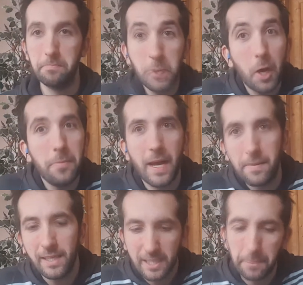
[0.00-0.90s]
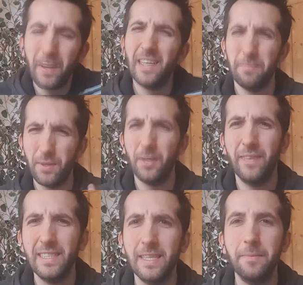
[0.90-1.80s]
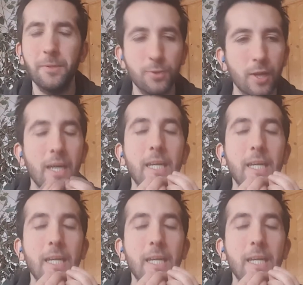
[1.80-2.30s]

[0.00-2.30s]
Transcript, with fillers: Quand même, hein, j'ai parlé pendant 25 minutes.